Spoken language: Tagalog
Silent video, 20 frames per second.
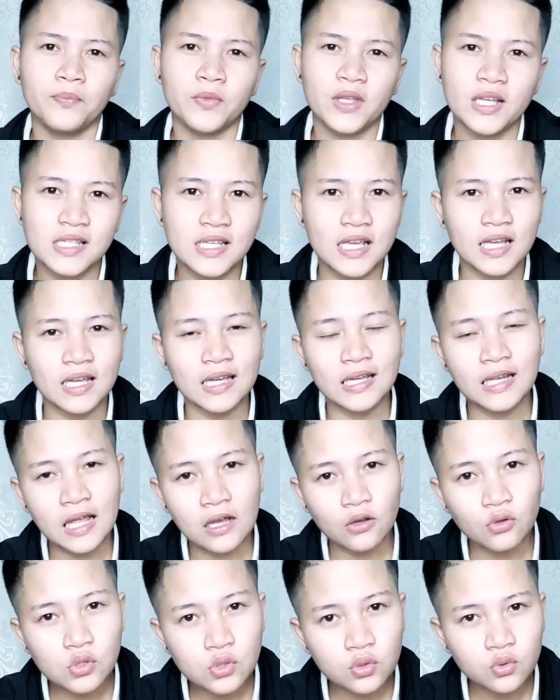Kasi kaila,
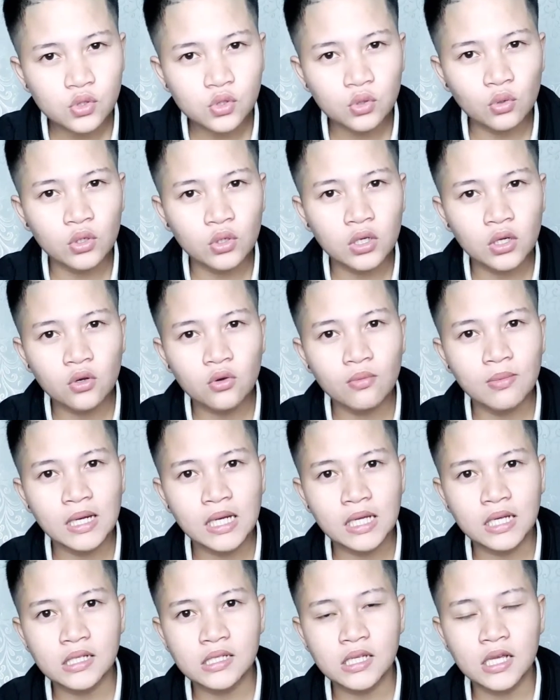gusto, gusto ko nang
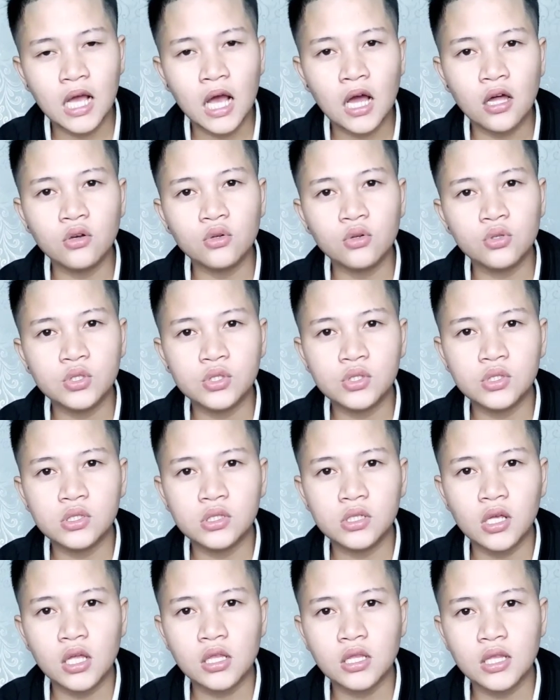gumaling kasi
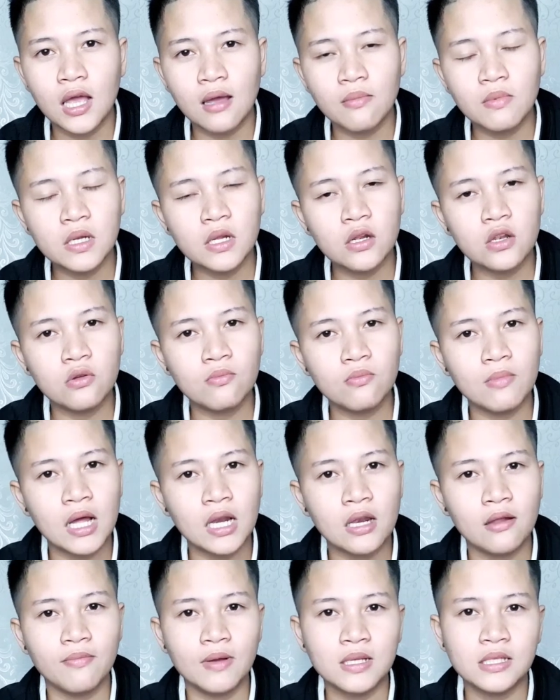halos ang dami na
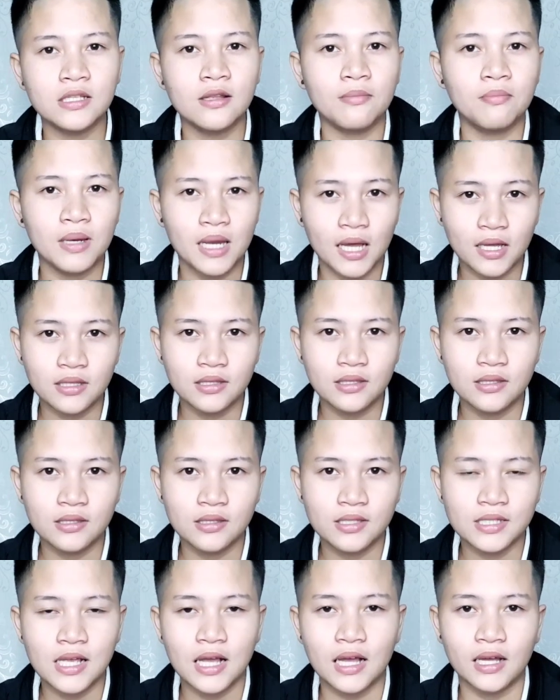lumalabas na blood
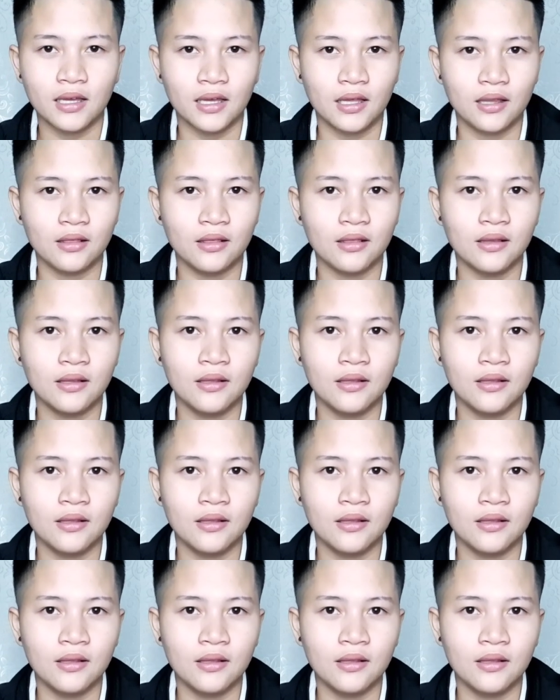sa akin